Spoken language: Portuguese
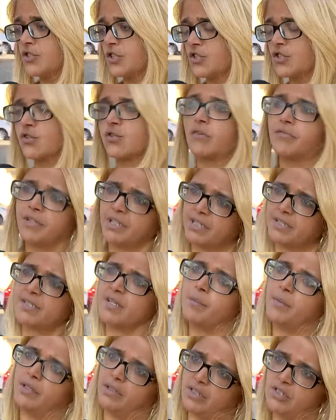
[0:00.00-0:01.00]
a gente só fica
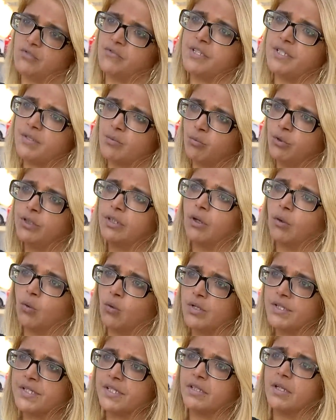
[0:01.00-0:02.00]
sabendo, às vezes, muita
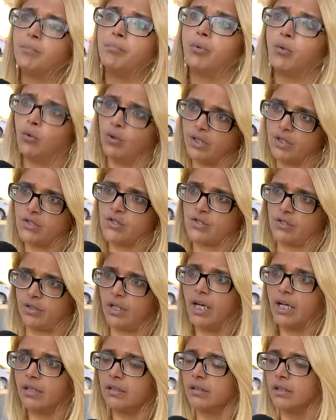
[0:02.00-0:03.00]
coisa depois,
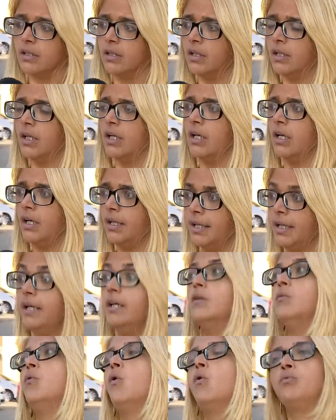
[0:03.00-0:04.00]
né?
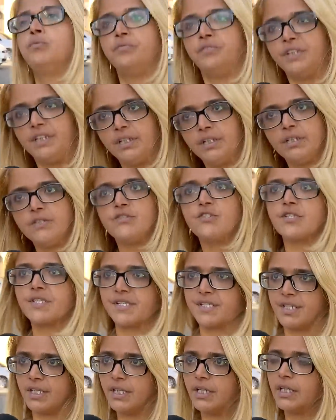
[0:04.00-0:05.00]
Eu ouvi
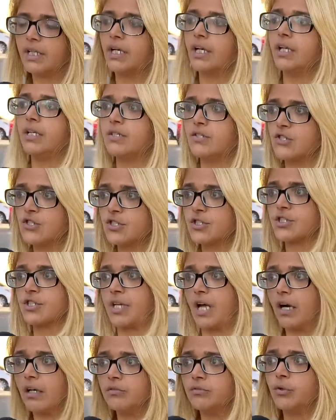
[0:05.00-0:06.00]
dizer que eles
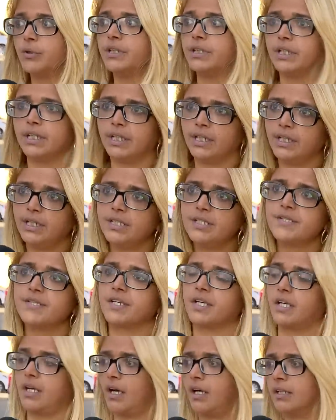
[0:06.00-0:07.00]
estavam em
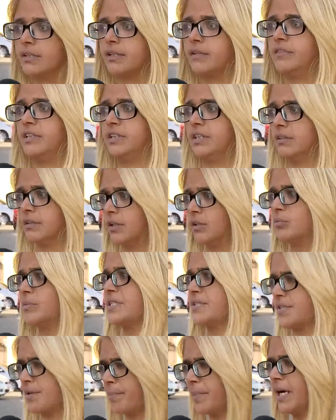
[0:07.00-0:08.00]
crise, que ela estava tentando
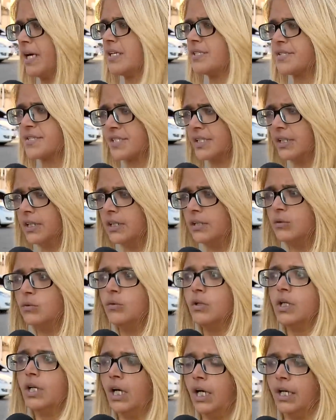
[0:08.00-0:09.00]
uma
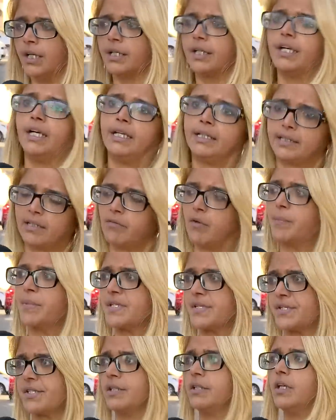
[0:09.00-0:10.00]
separação, que ele estava
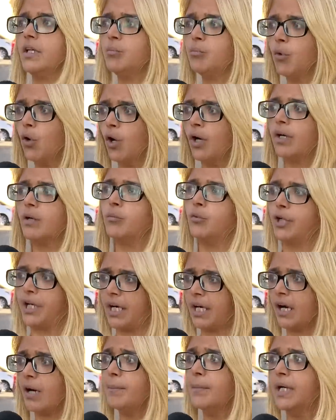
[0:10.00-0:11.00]
pensando em ir embora,
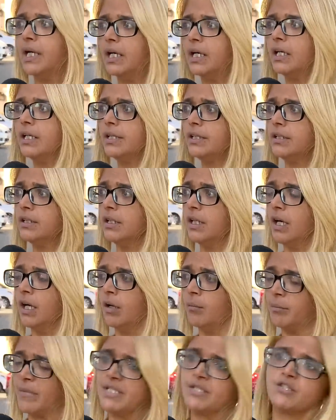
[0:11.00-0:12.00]
morar com a mãe.
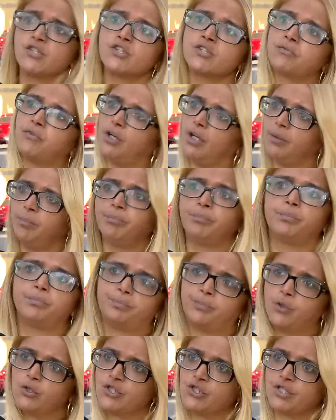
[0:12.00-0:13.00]
Mas isso foi
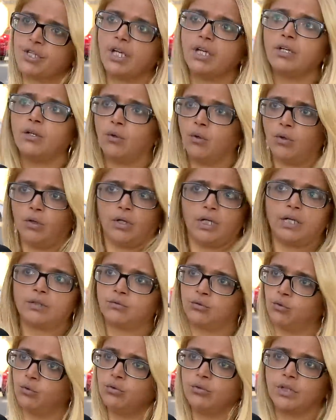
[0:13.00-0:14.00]
posterior a
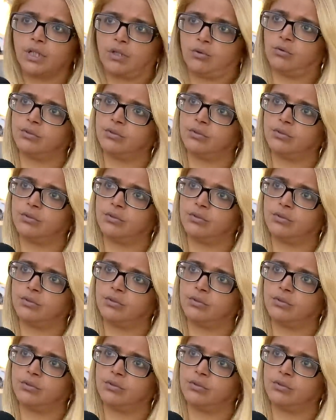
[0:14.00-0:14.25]
tudo que